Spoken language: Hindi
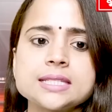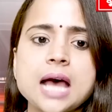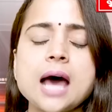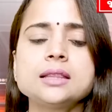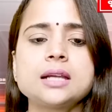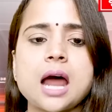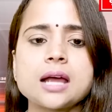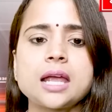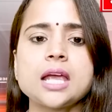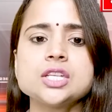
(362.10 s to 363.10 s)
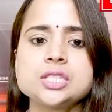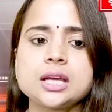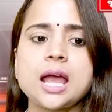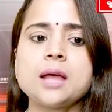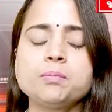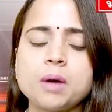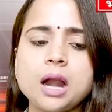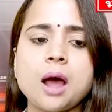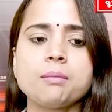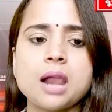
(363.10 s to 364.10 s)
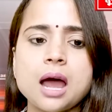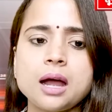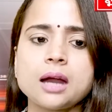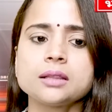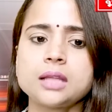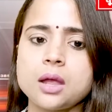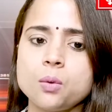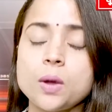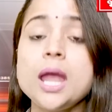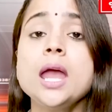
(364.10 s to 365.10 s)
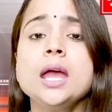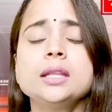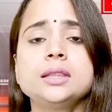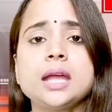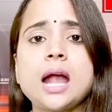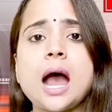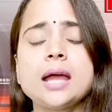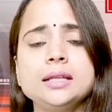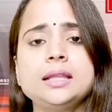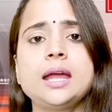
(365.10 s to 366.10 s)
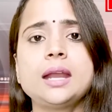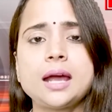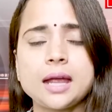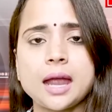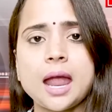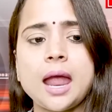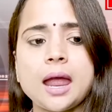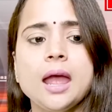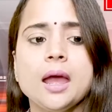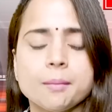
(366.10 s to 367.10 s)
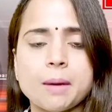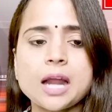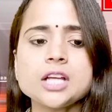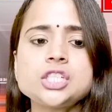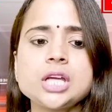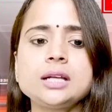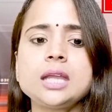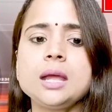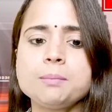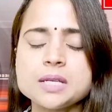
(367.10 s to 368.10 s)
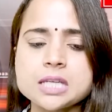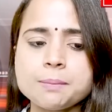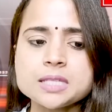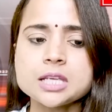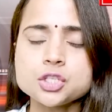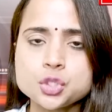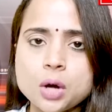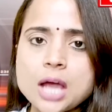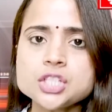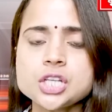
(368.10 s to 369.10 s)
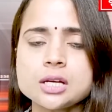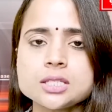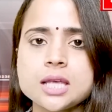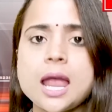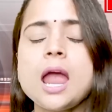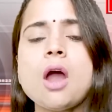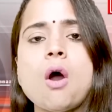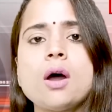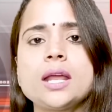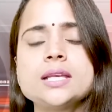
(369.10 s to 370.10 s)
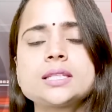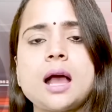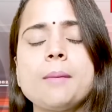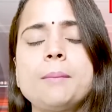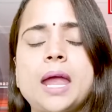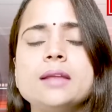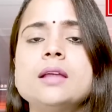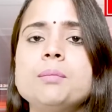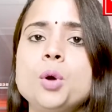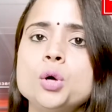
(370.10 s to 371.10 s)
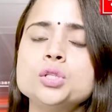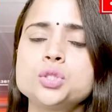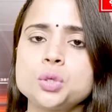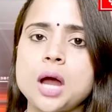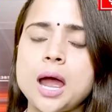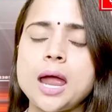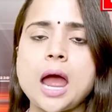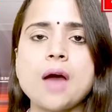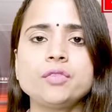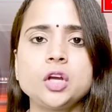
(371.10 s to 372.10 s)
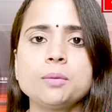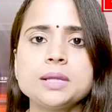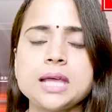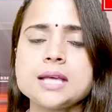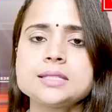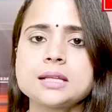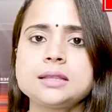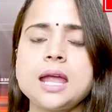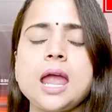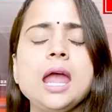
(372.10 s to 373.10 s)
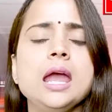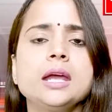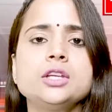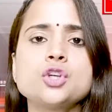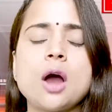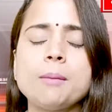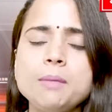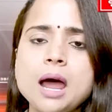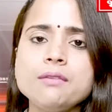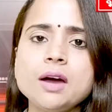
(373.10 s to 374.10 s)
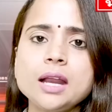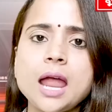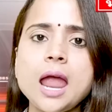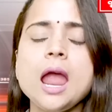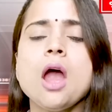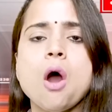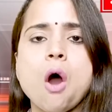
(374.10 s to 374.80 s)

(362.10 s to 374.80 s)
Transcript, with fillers: साथ राकेश टिकैत पर हमला करते हुए दिखाई दे रहे हैं भरत शेट्टी बीजेपी से जुड़ा शख्स है और इसका भेद अब खुल चुका है आप वीडियो में देख सकते हैं कि जो हमलावर है